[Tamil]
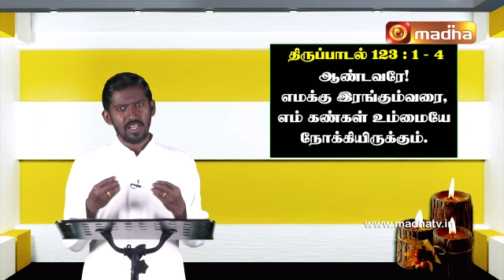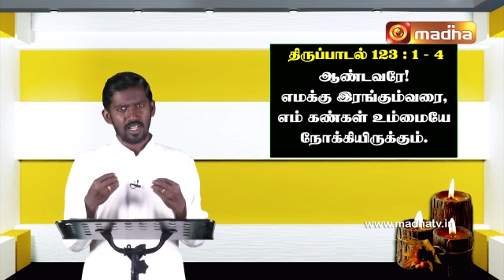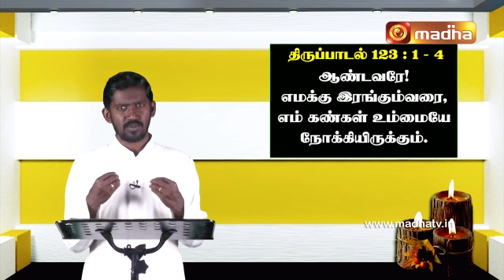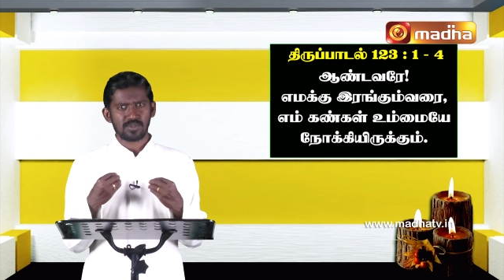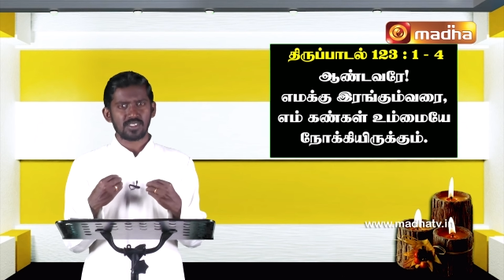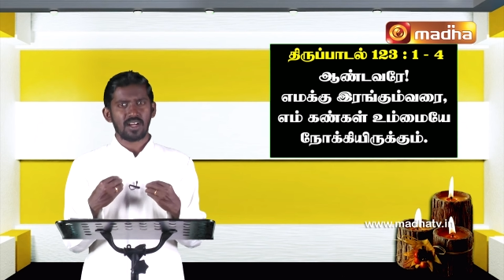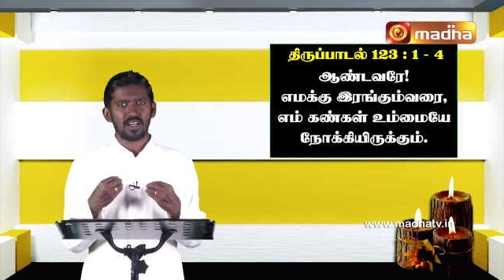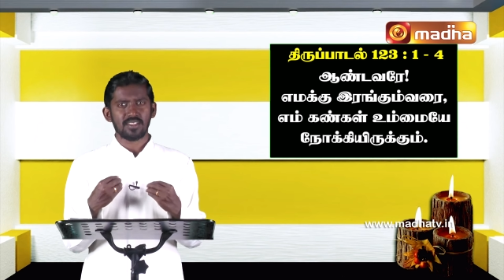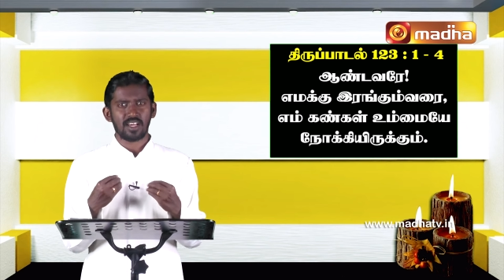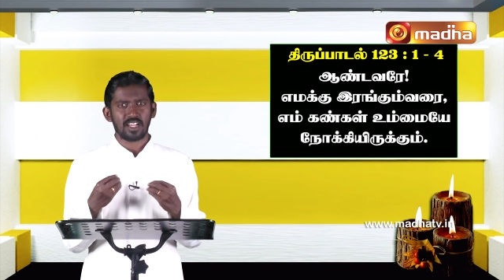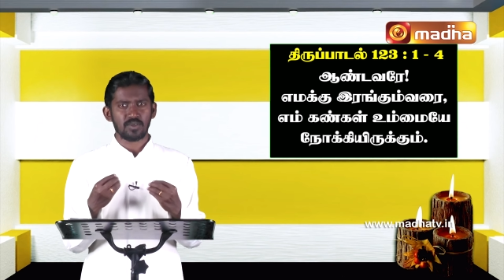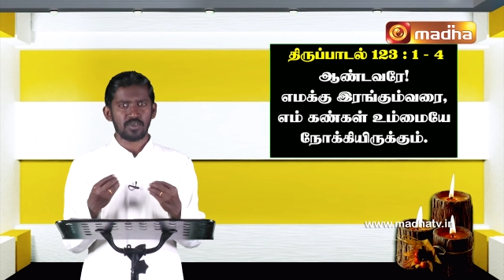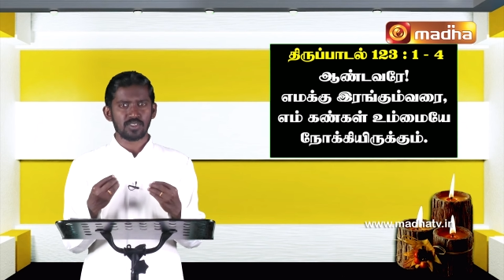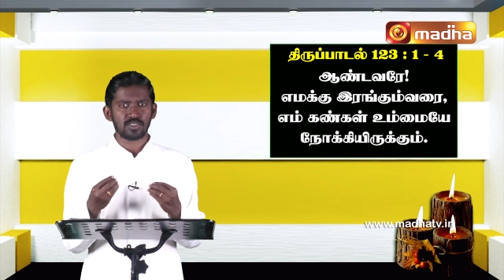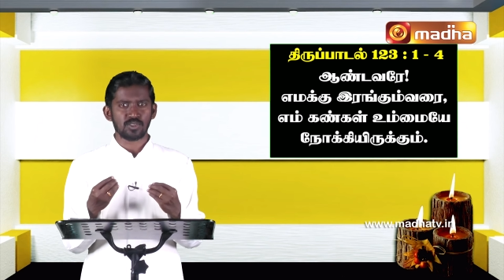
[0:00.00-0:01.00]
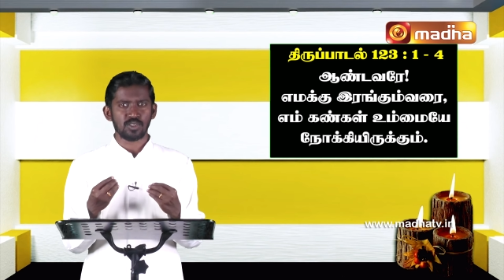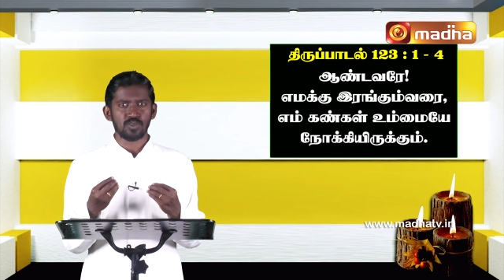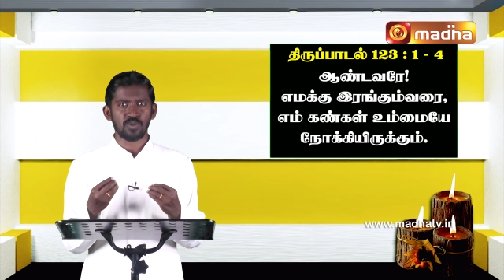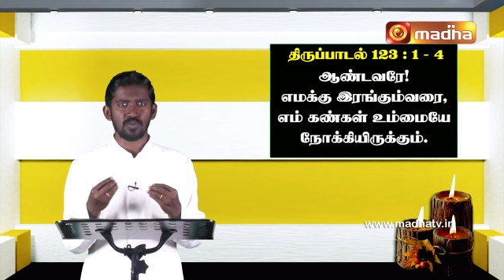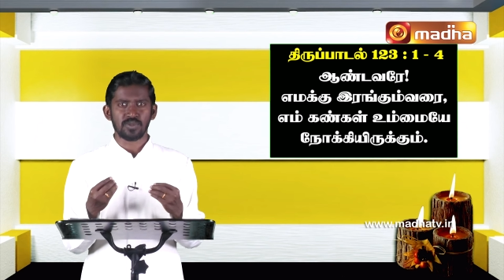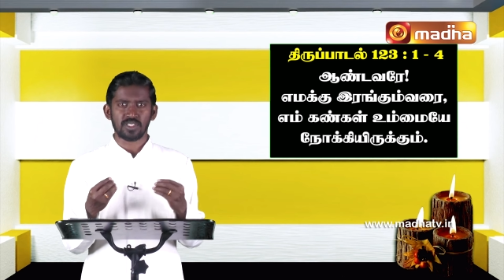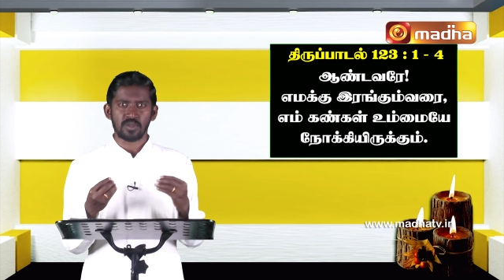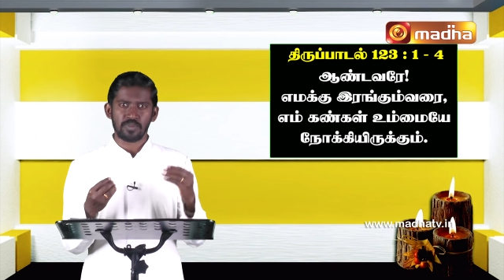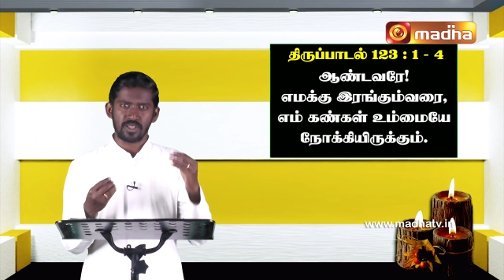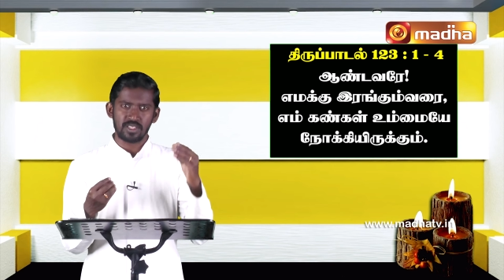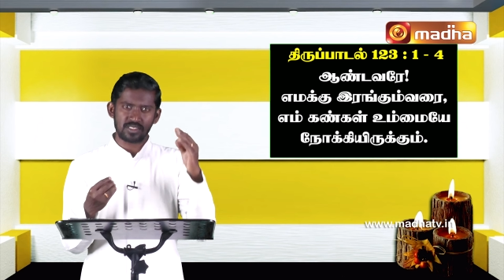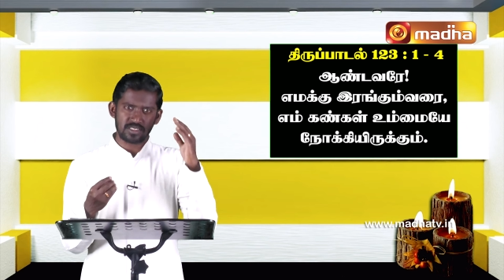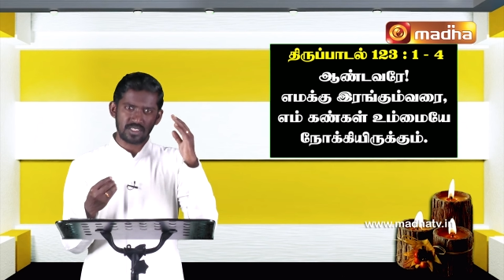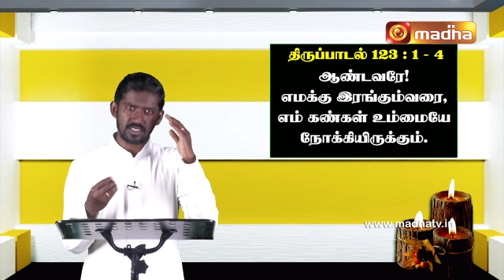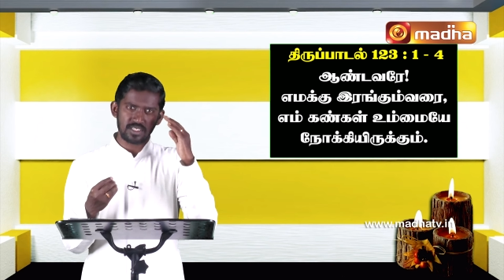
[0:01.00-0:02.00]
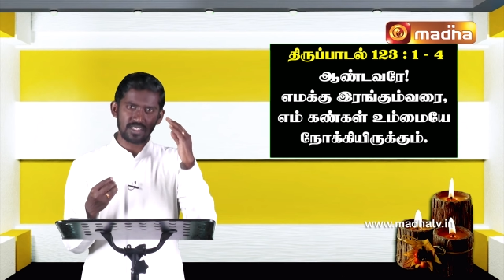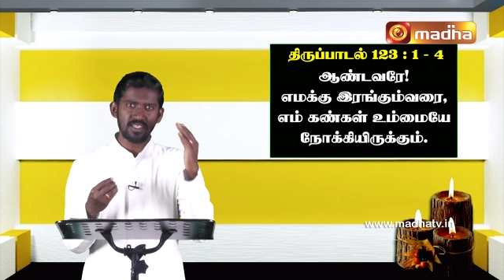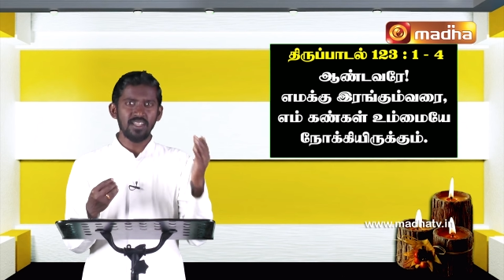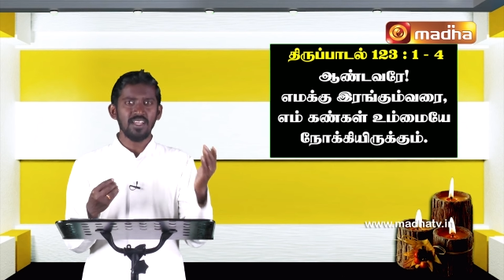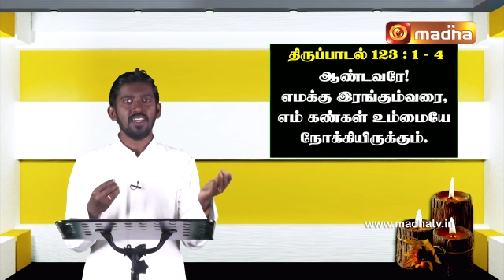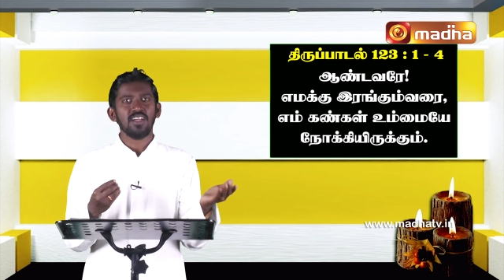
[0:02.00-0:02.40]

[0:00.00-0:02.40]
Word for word: நாம் சாதாரணமாக சொல்லுவோம் இந்த பெருசுகளுக்கு